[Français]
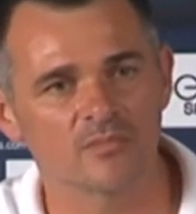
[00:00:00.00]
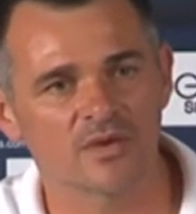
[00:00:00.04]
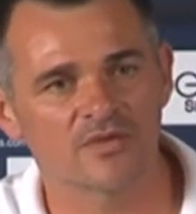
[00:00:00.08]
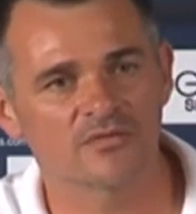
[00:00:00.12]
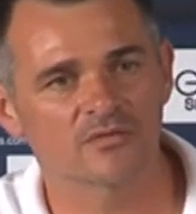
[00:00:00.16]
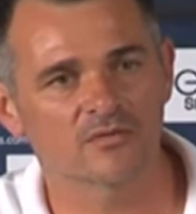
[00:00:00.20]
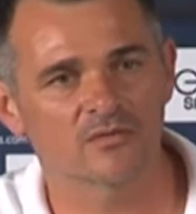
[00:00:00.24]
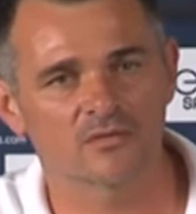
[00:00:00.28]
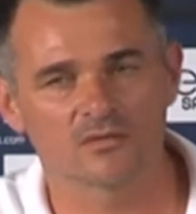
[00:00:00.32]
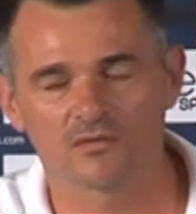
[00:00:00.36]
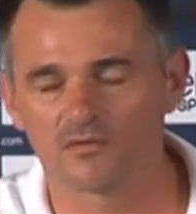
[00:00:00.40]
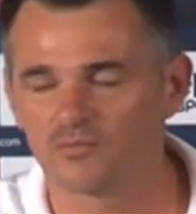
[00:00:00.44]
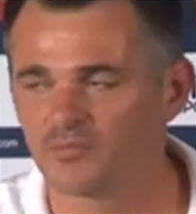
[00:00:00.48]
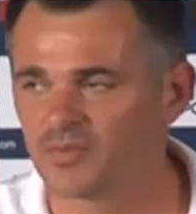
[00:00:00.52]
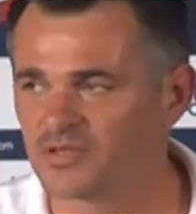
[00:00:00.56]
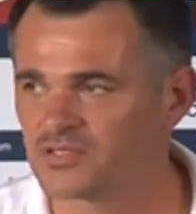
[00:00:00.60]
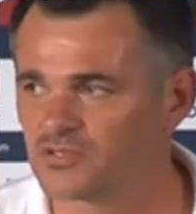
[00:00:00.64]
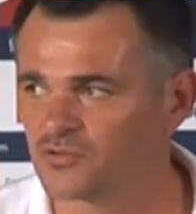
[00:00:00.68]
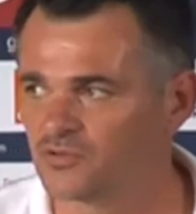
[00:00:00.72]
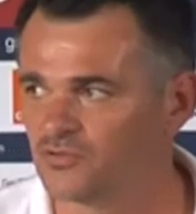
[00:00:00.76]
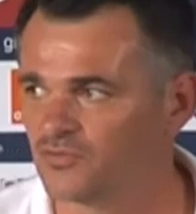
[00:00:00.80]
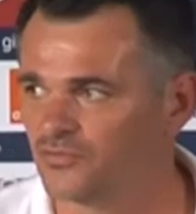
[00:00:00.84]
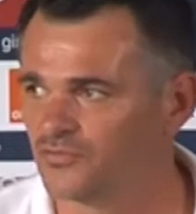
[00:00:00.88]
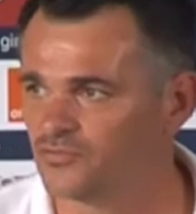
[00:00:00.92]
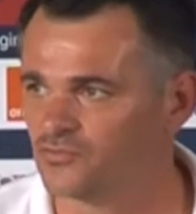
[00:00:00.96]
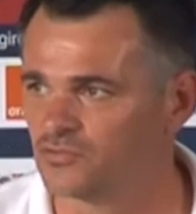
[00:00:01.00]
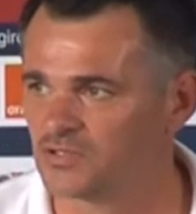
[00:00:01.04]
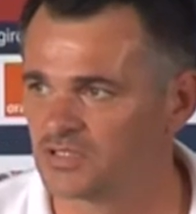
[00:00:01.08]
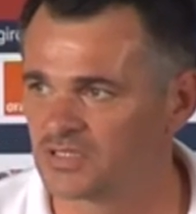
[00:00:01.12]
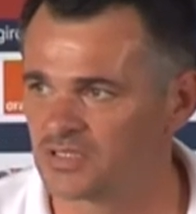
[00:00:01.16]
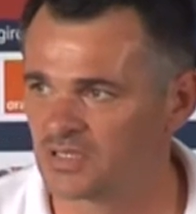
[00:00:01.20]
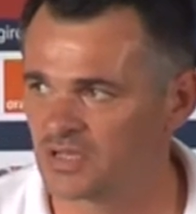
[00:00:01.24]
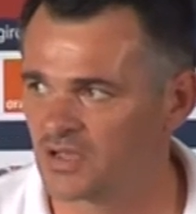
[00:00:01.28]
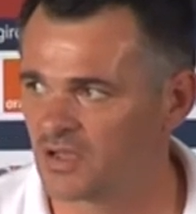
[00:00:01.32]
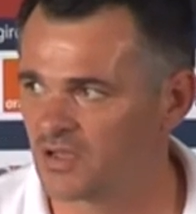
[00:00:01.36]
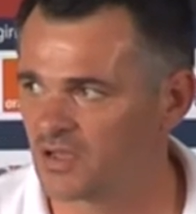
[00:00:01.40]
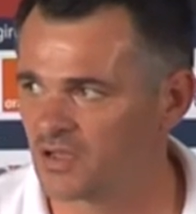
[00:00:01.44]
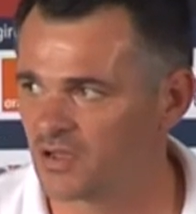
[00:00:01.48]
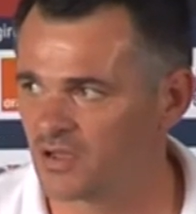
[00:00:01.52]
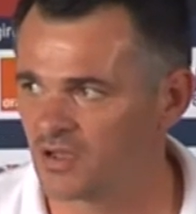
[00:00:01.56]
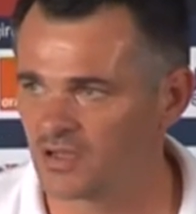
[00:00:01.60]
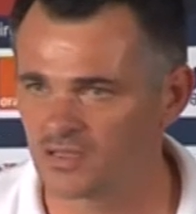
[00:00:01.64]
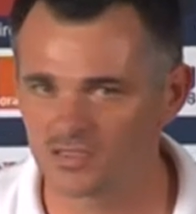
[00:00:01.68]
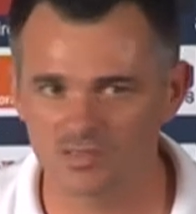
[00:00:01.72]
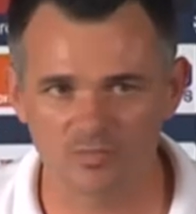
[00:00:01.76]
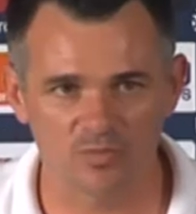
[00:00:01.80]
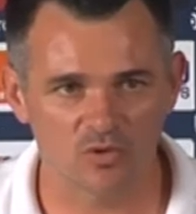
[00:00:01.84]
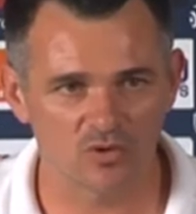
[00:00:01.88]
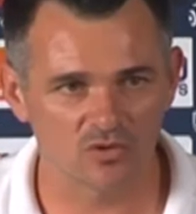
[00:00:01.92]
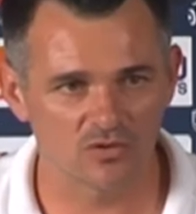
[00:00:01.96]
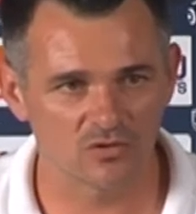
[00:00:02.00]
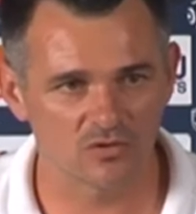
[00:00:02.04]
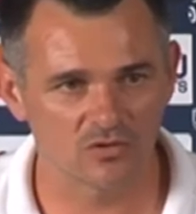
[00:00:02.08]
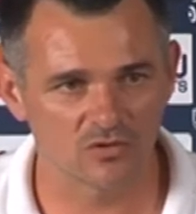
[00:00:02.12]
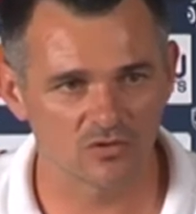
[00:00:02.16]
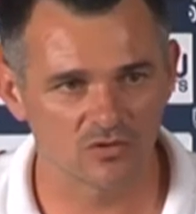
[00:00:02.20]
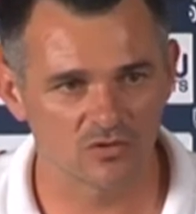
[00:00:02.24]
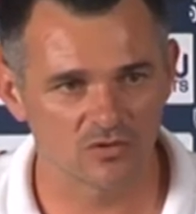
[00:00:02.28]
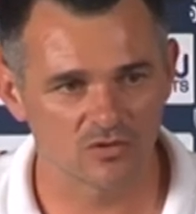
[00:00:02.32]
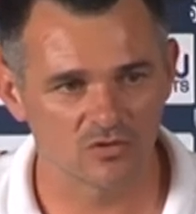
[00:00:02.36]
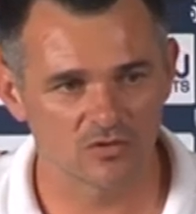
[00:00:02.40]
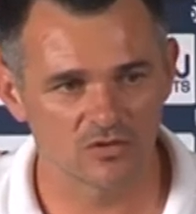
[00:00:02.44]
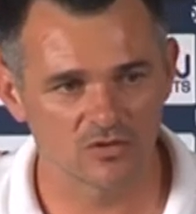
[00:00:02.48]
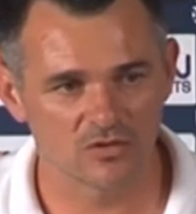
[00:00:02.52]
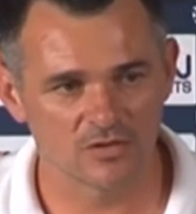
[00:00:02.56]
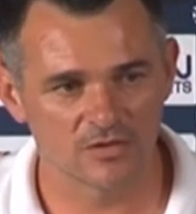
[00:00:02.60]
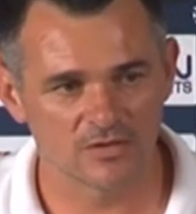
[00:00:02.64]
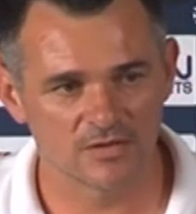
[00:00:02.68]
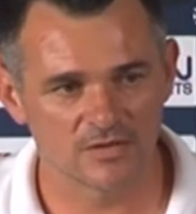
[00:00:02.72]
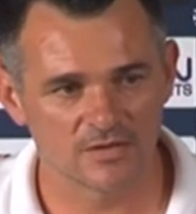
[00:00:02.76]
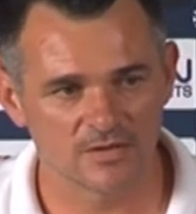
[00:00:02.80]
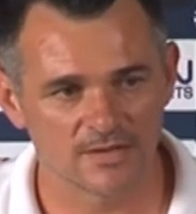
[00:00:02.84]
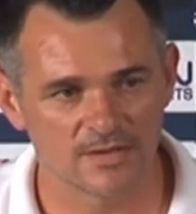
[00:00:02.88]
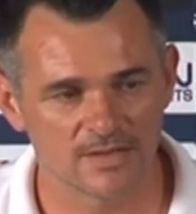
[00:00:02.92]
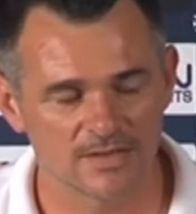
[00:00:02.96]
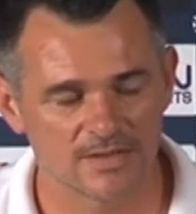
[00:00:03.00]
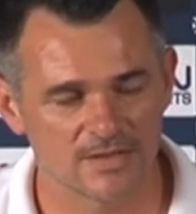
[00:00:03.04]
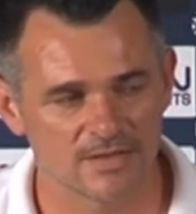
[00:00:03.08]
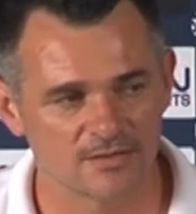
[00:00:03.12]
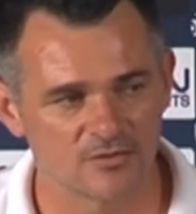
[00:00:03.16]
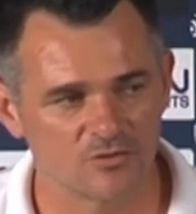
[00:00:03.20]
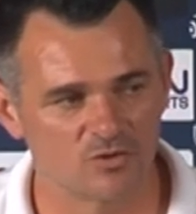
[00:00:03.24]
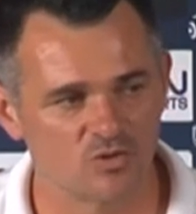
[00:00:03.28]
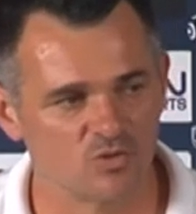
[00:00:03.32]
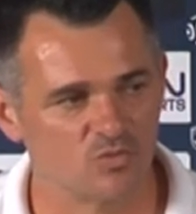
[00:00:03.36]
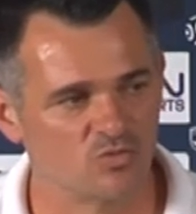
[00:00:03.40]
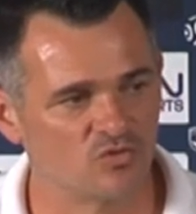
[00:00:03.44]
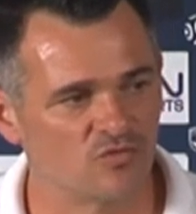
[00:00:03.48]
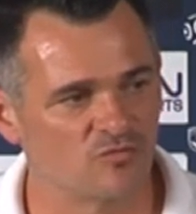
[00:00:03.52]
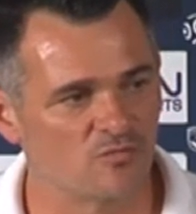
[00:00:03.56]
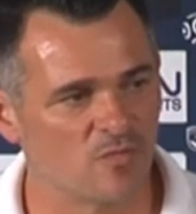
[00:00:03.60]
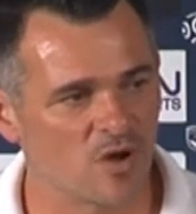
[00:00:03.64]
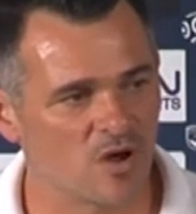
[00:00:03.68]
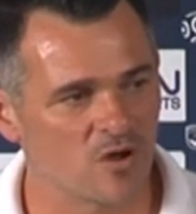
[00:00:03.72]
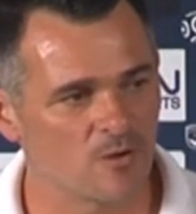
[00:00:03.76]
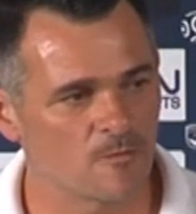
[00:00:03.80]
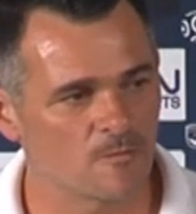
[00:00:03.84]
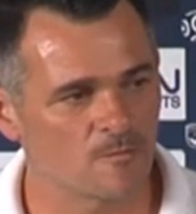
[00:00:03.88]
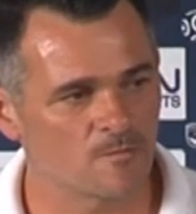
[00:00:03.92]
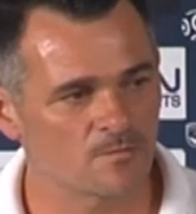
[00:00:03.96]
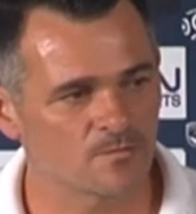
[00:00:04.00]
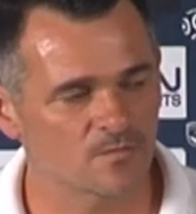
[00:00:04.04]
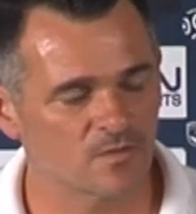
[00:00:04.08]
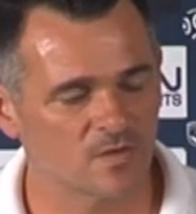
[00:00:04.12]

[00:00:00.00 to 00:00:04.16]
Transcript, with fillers: Parce que, parce que le foot, c'est un, sport de, mouvement.